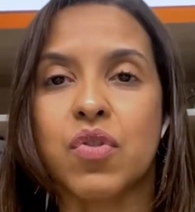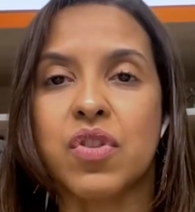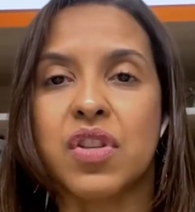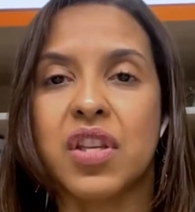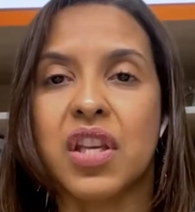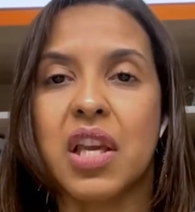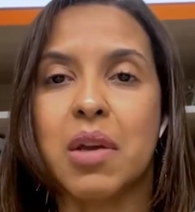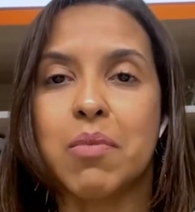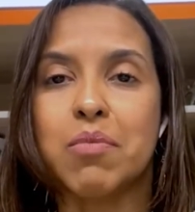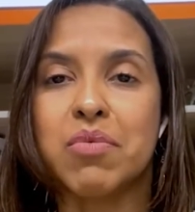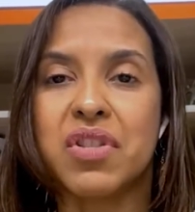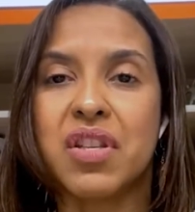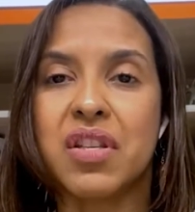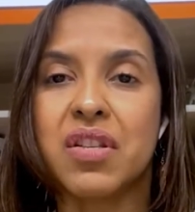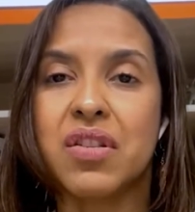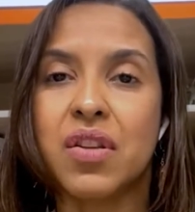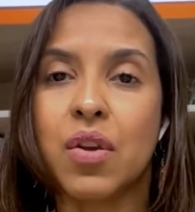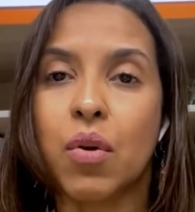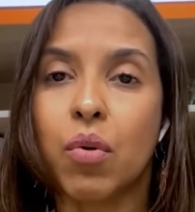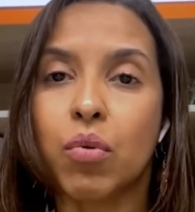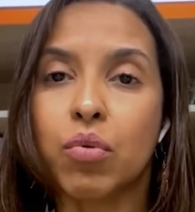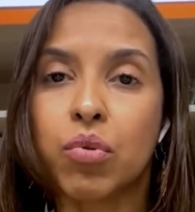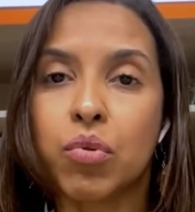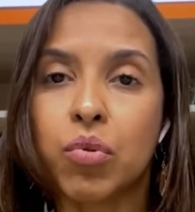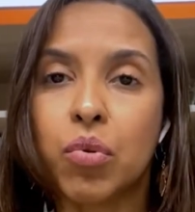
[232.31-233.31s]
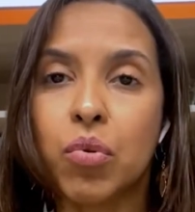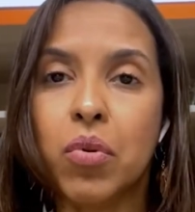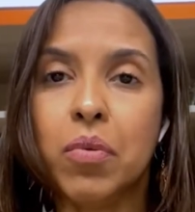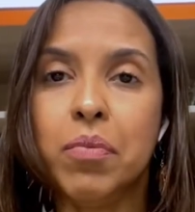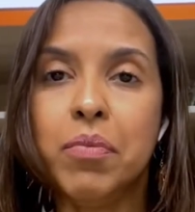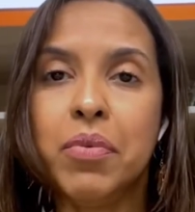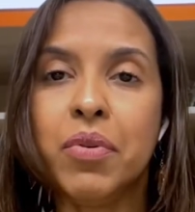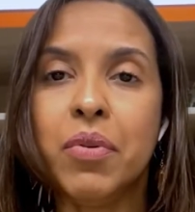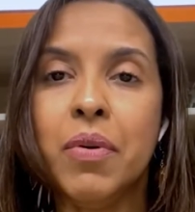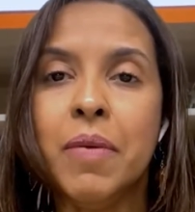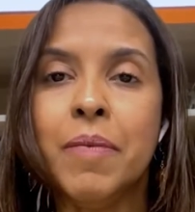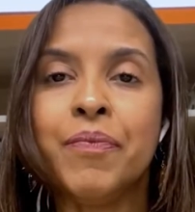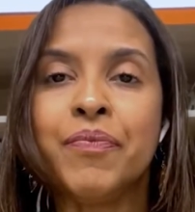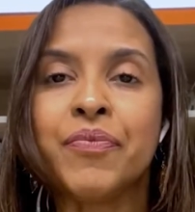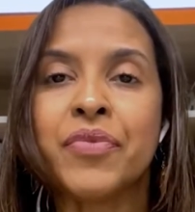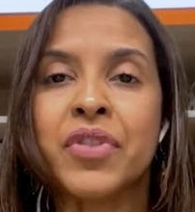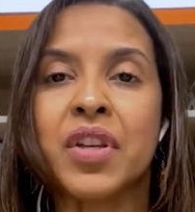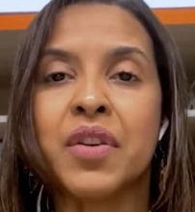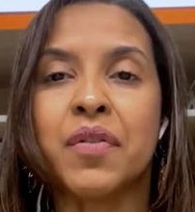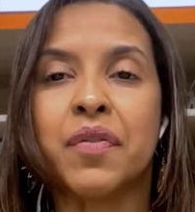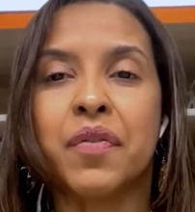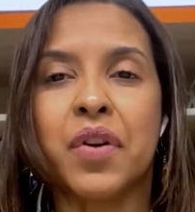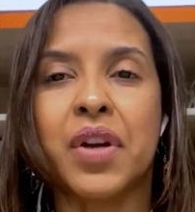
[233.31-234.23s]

Nós conseguimos isso em outubro,